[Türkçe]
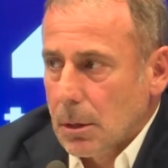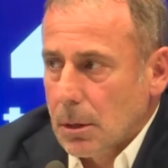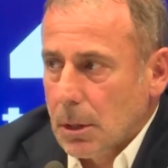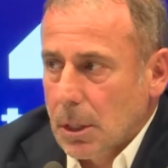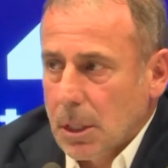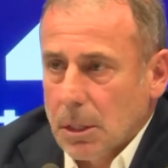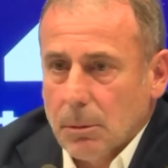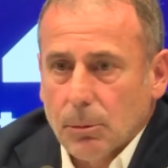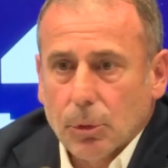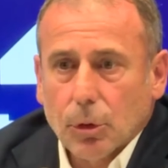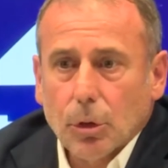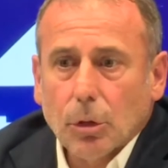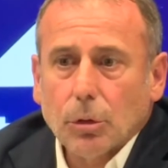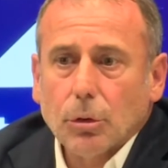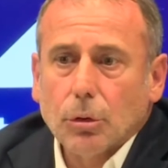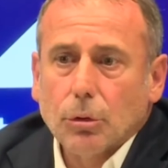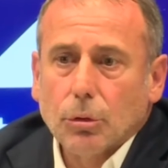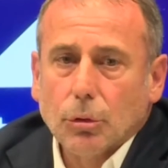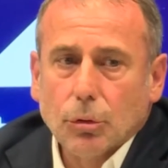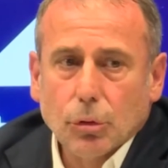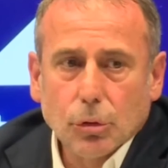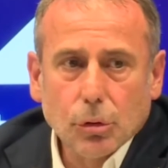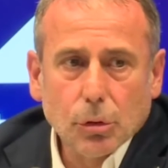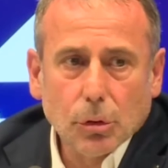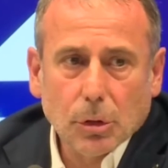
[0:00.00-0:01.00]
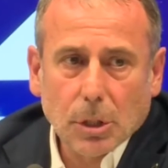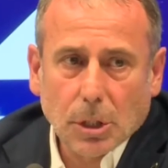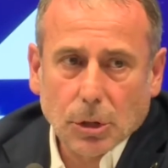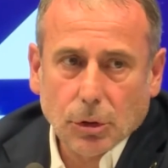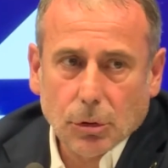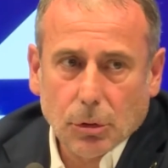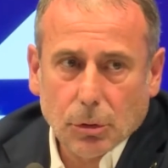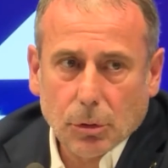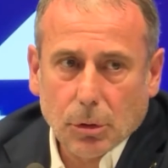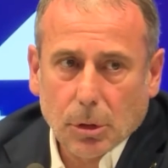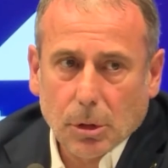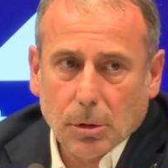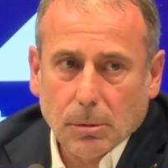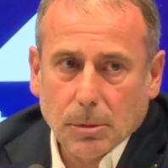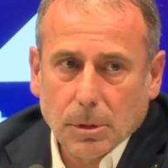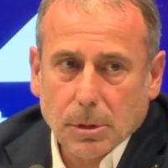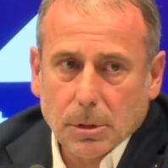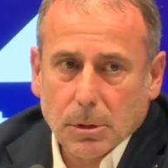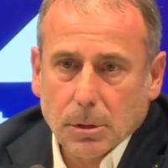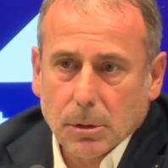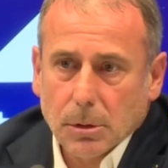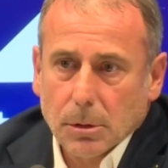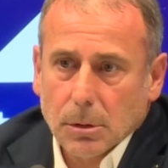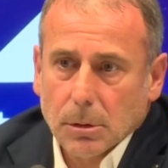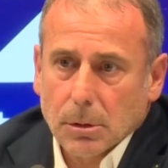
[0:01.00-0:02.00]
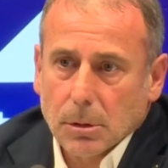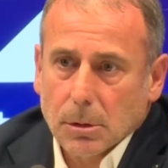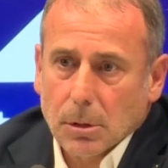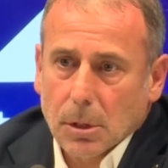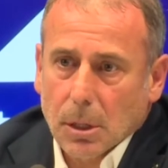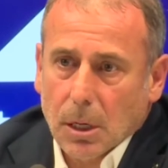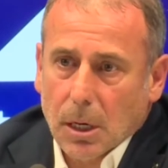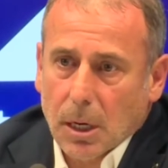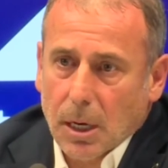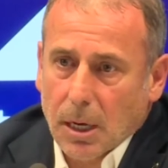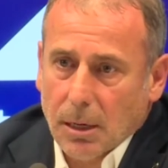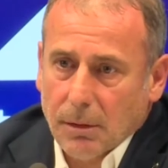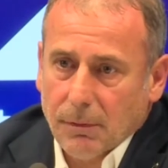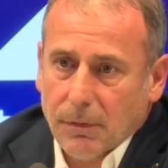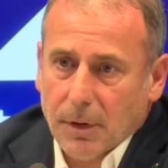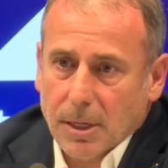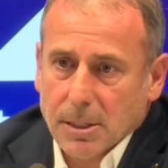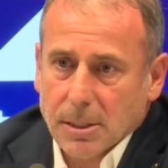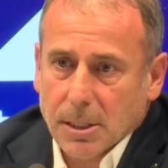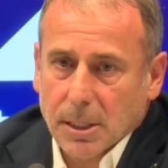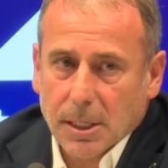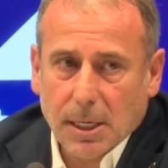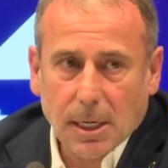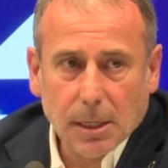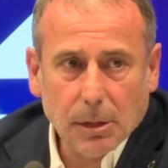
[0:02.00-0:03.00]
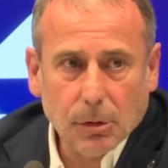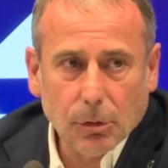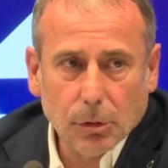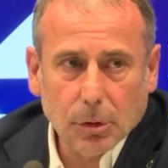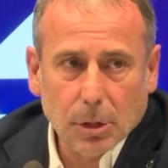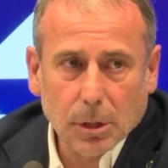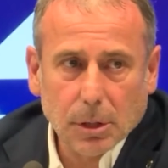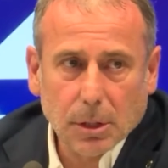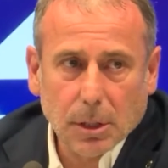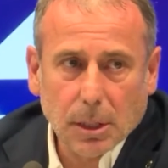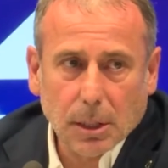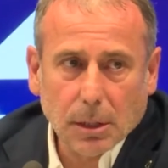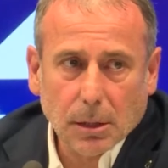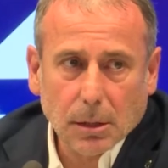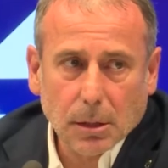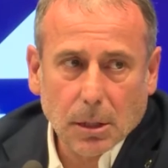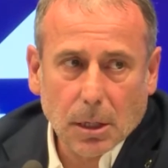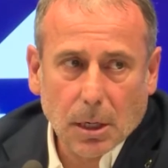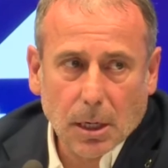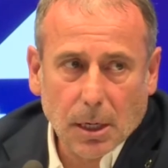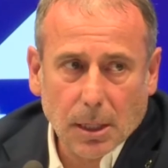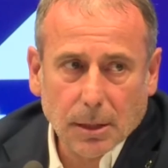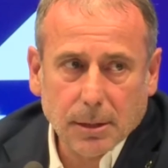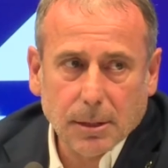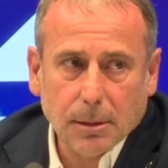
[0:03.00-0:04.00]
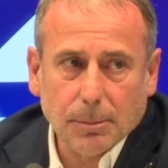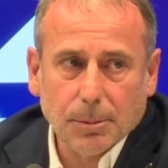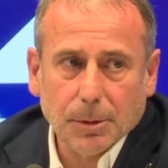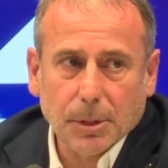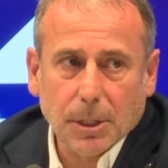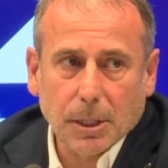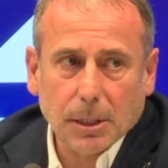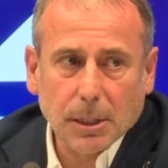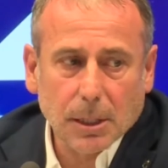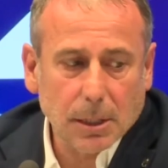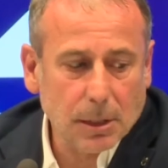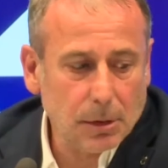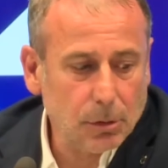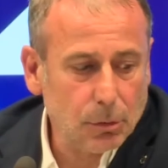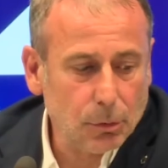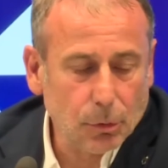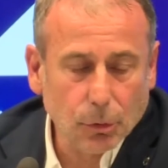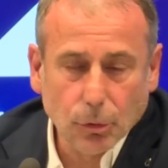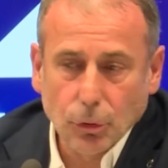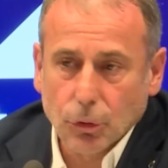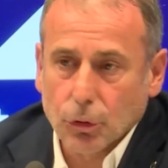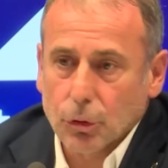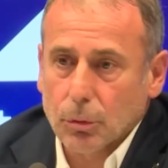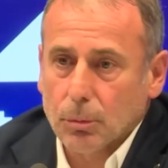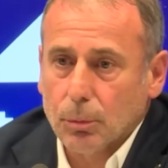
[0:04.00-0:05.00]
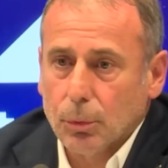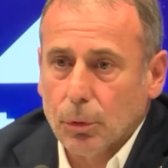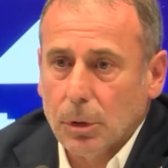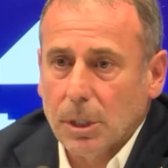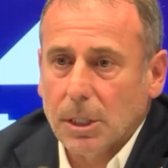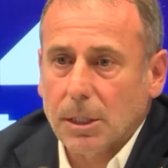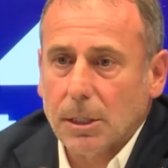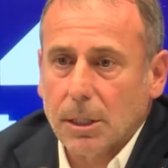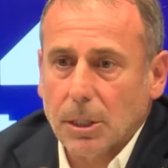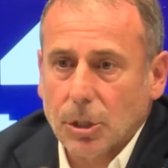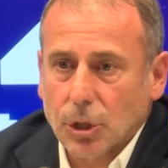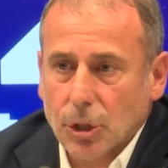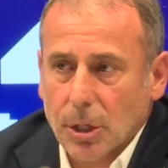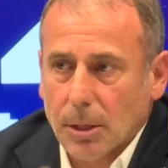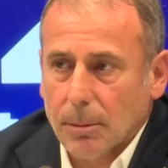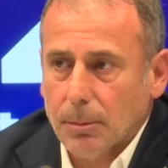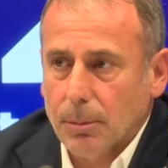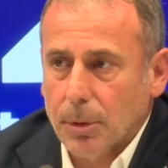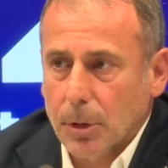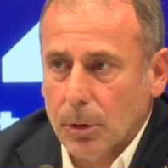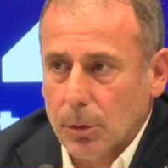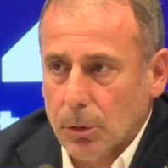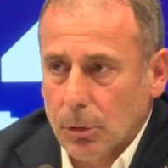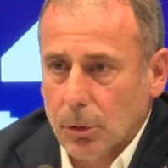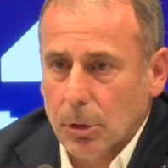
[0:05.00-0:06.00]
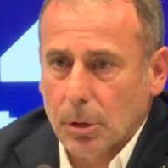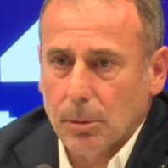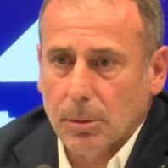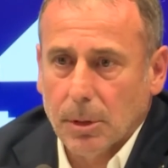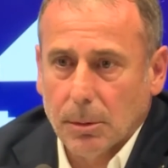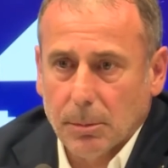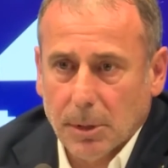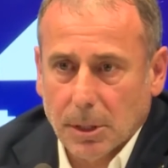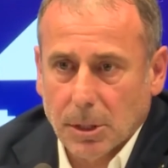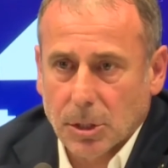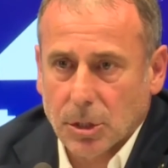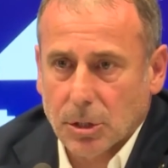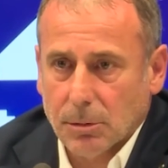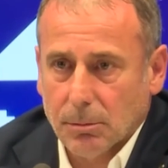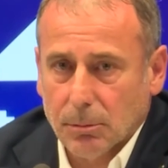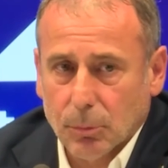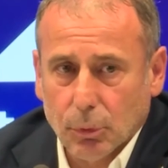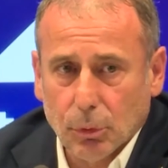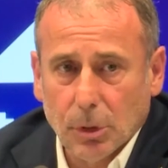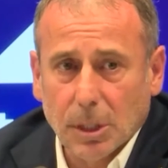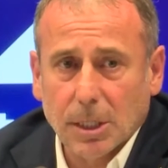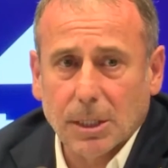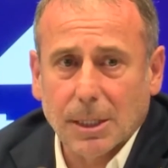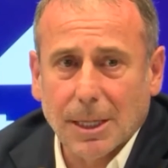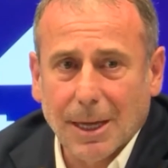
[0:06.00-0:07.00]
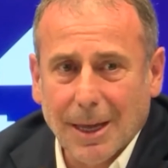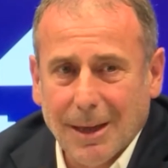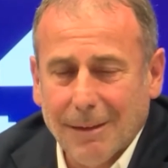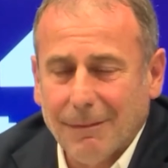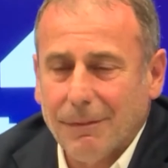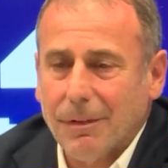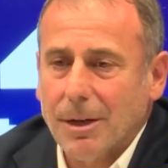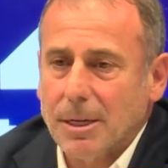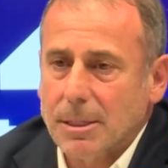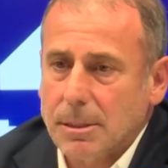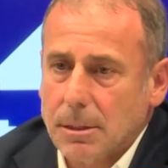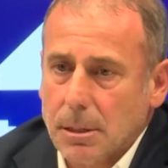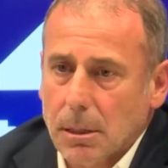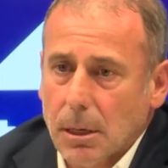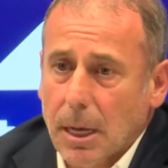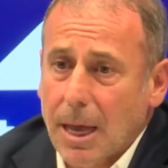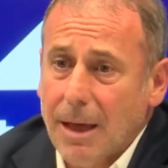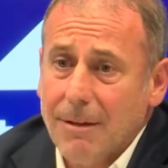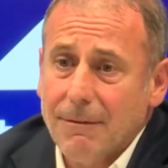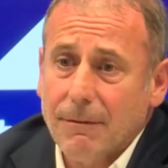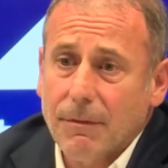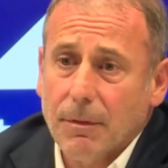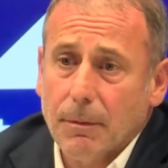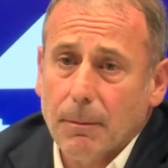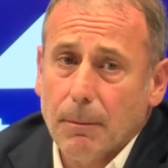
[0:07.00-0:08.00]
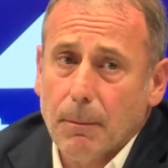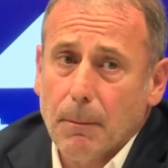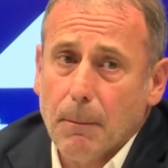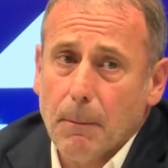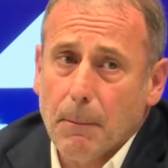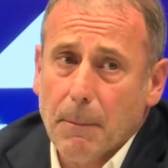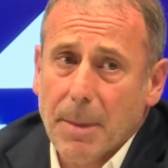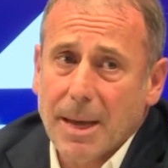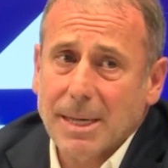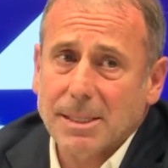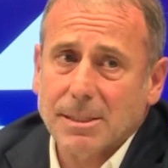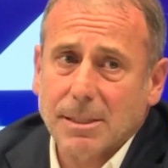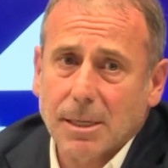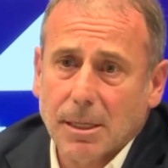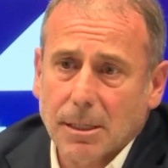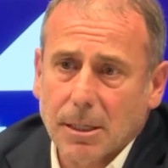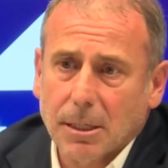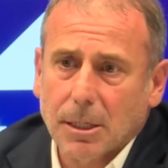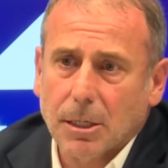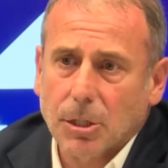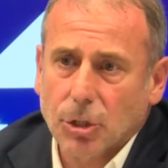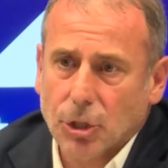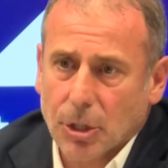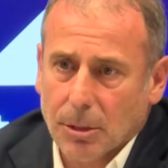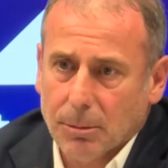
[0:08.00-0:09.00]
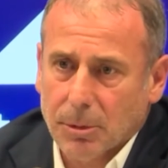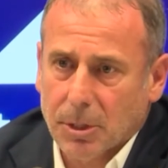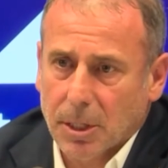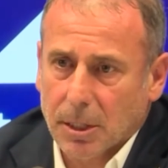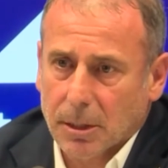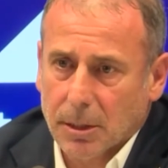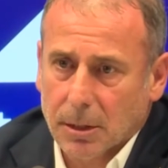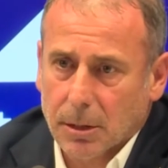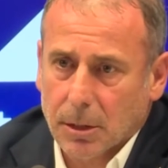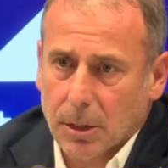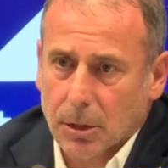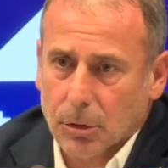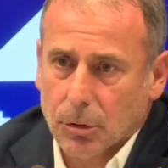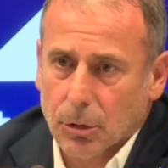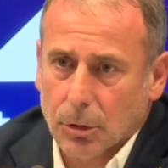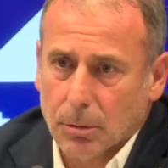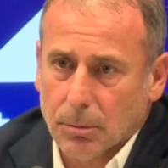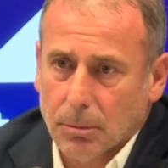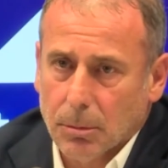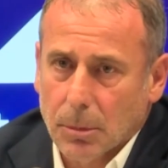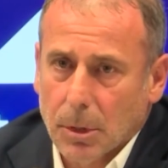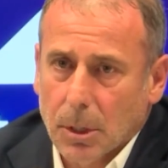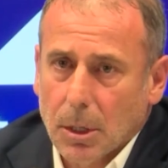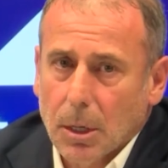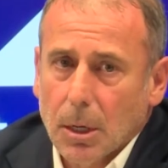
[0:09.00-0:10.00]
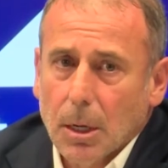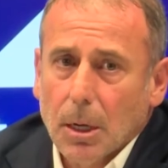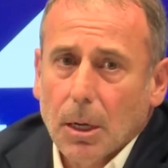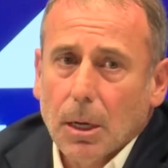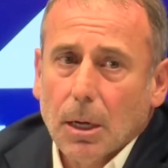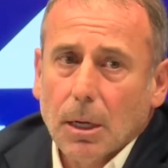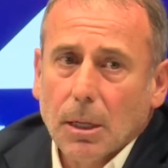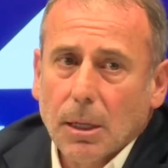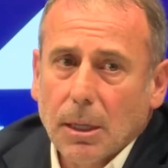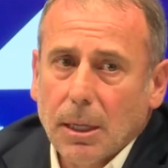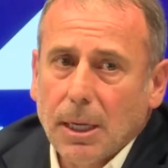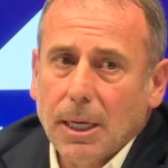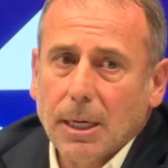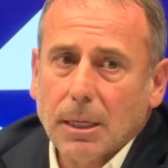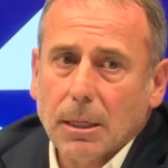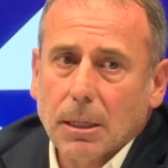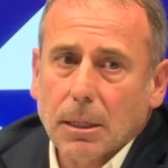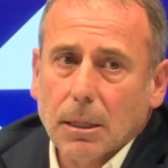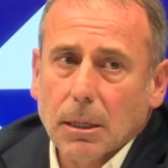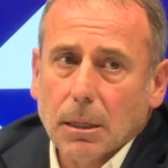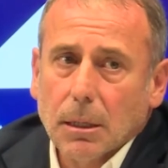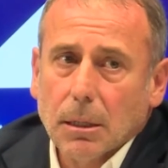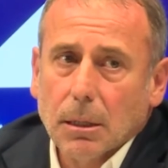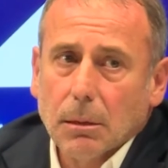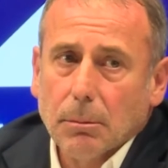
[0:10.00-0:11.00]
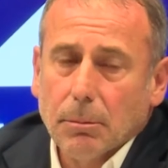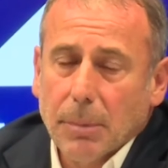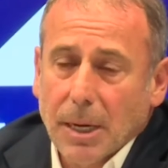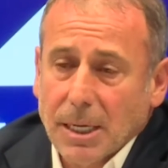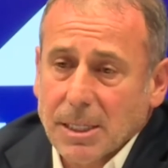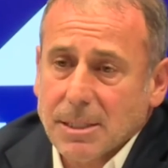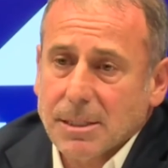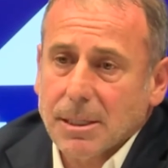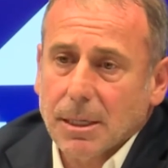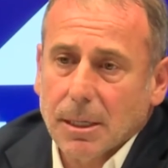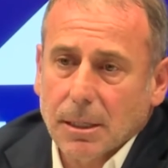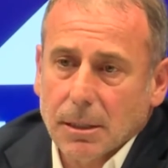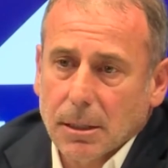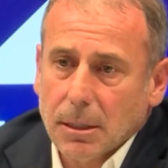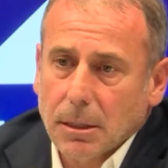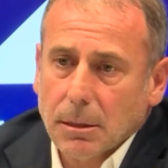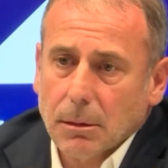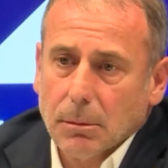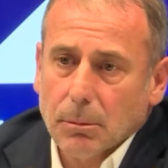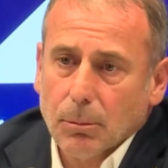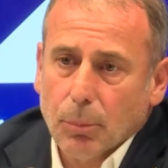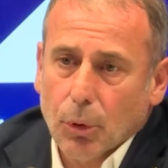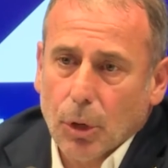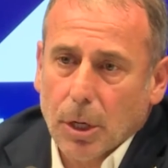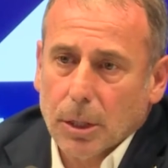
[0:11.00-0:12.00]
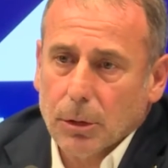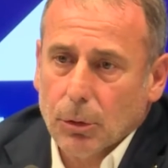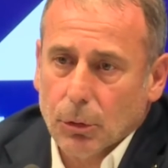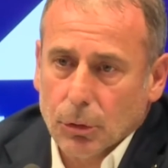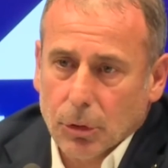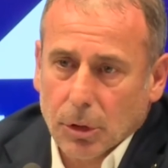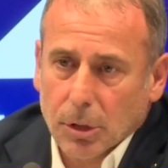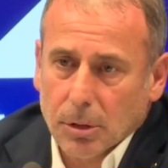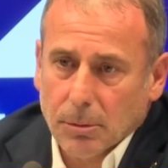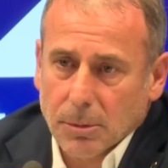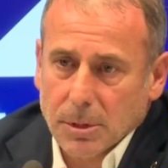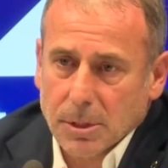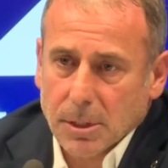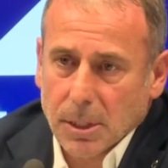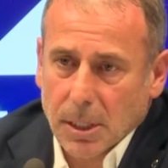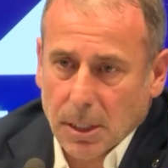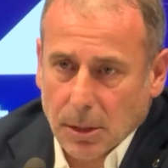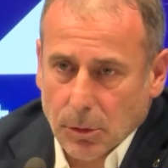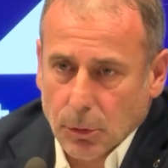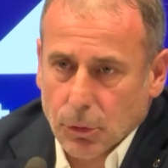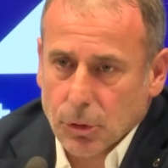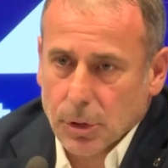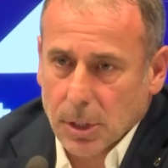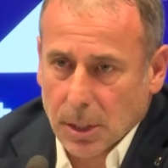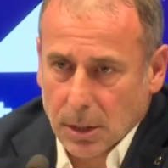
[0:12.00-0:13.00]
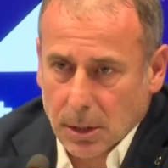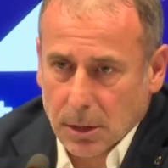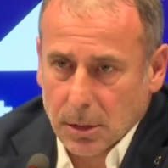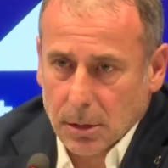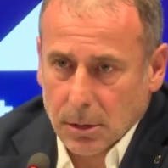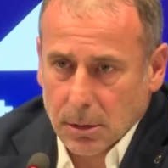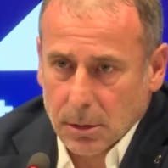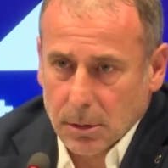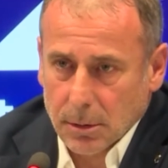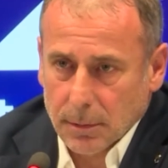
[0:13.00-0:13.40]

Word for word: 24 küsür yaş ortalaması en fazla yerli oynatan altyapıdan gelen oyuncuyu bu ligde şampiyon olabilmen için bu ligde en fazla en 5 senedir yarışan bir teknik direktörüm. Lig 5 senedir puan ortalaması en yüksek